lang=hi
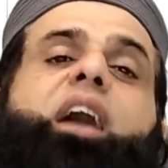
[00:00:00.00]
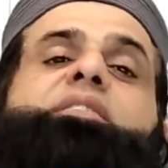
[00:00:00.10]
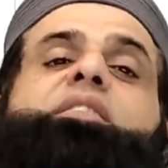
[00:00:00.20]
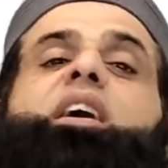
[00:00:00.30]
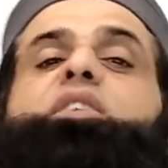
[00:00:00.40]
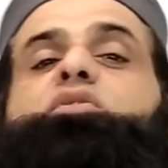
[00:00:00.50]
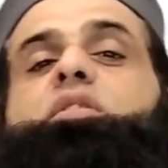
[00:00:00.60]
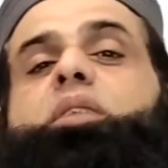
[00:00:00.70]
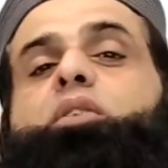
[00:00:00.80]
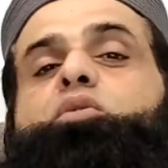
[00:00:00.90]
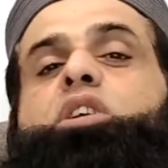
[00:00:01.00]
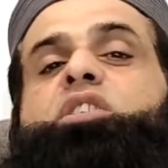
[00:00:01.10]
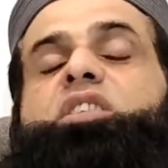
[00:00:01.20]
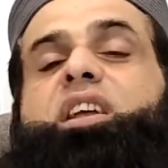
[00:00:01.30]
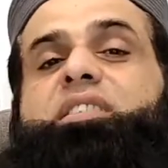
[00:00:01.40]
अच्छा इस तबा को
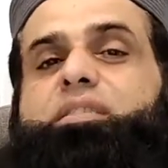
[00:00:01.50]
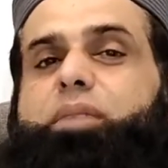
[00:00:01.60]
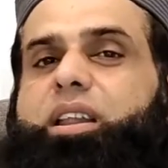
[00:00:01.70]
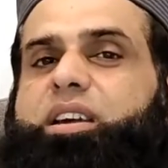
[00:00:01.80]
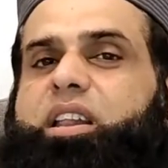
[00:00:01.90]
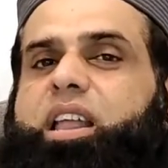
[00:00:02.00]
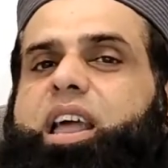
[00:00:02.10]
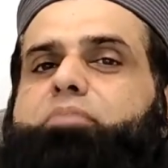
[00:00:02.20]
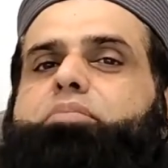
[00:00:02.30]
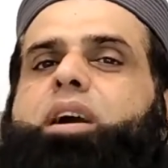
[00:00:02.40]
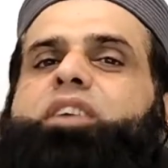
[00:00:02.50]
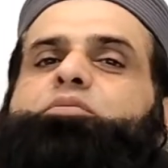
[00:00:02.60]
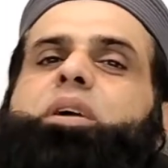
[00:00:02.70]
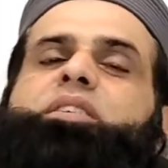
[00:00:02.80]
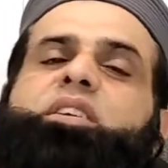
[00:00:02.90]
कितना इस्तेमाल करना है
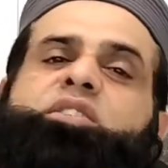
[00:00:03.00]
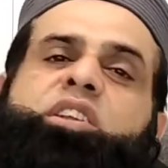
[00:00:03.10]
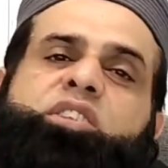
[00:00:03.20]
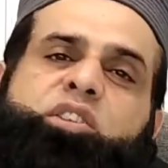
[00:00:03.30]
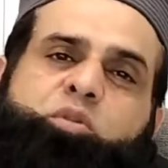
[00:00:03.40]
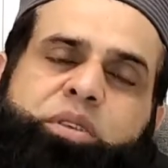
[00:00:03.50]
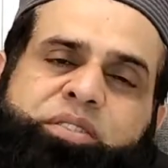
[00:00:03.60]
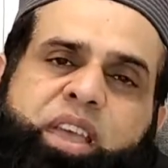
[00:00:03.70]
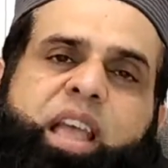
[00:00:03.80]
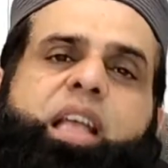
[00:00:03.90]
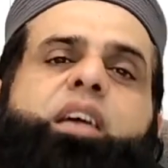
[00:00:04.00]
पाँच पाँच कतरे तीनों में से